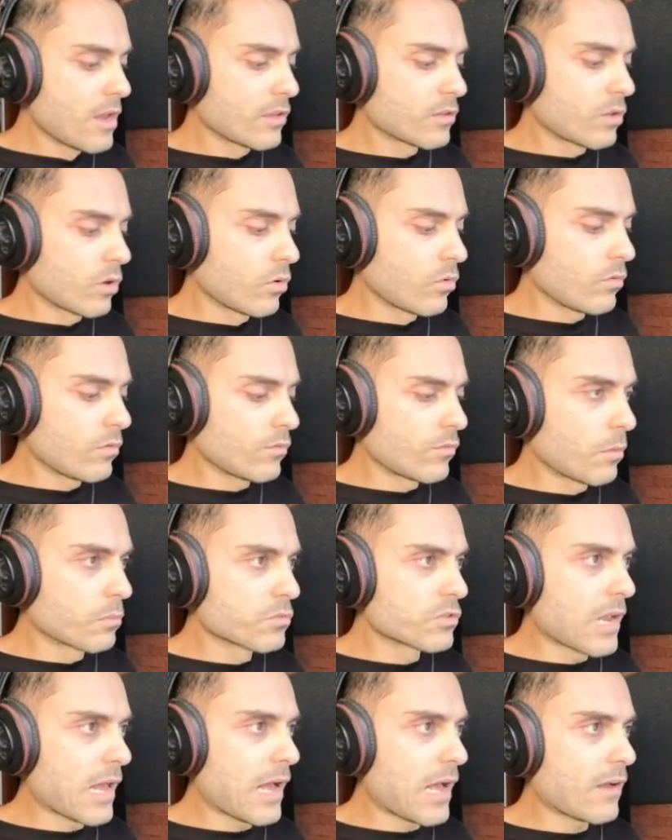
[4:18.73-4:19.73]
Então, vamos
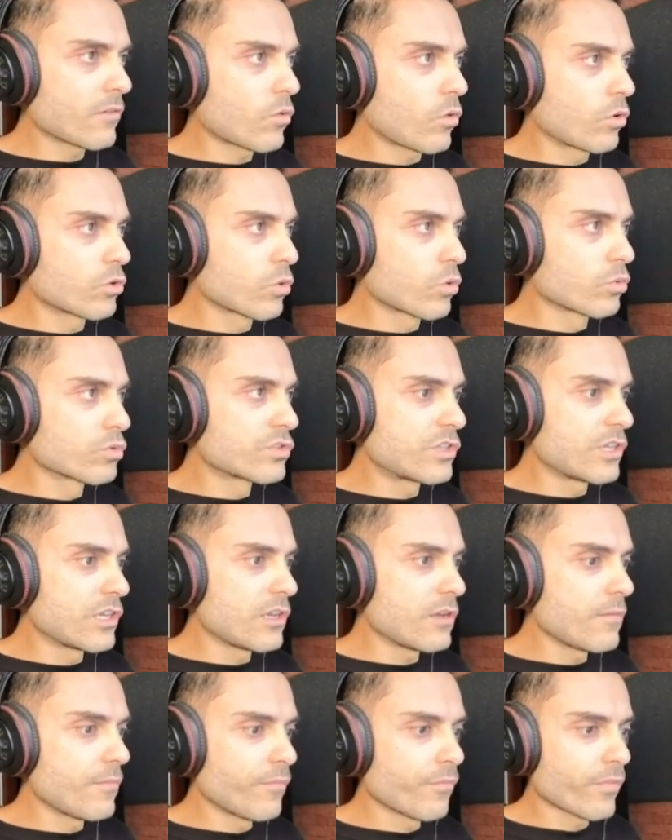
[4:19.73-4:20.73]
lá, Ctrl
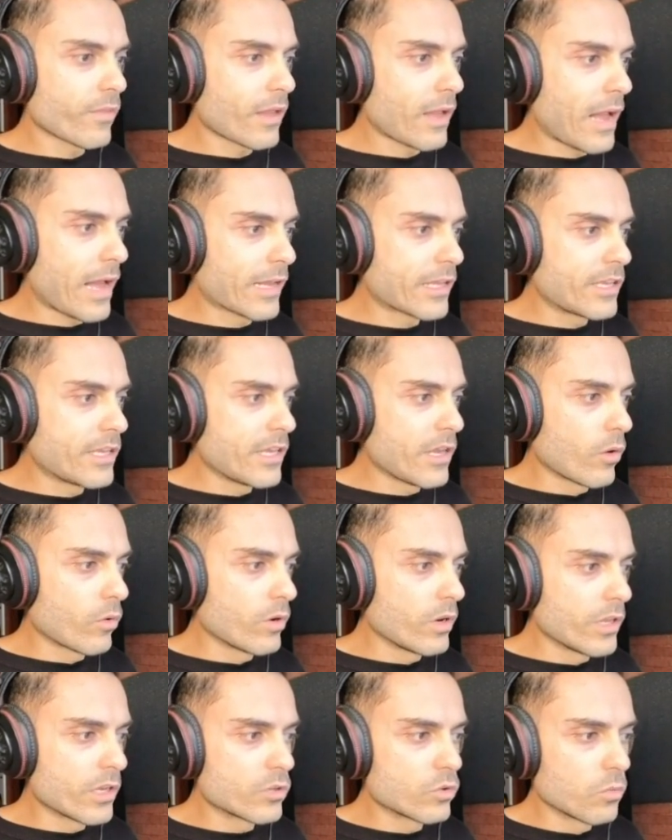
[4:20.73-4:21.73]
C, aqui é o
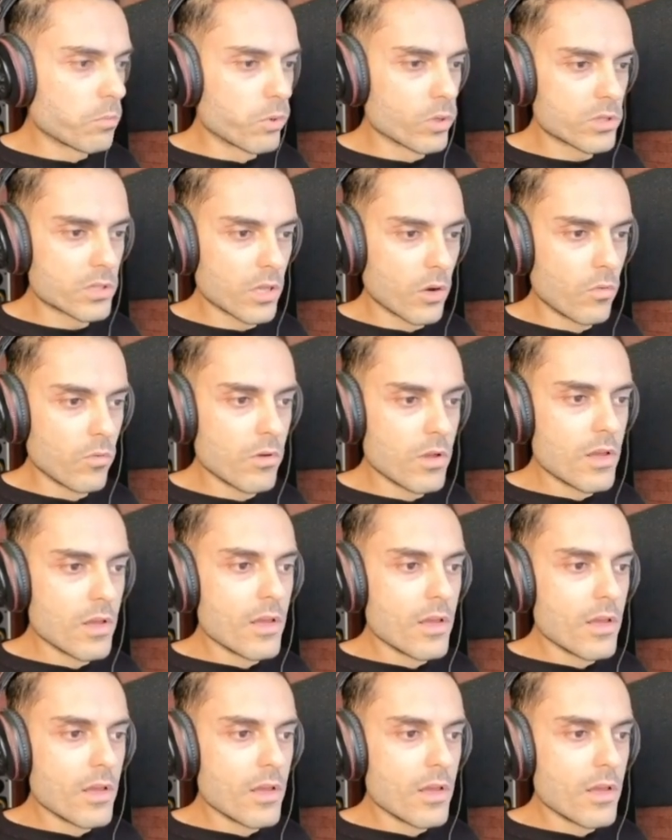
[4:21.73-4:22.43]
link do botão.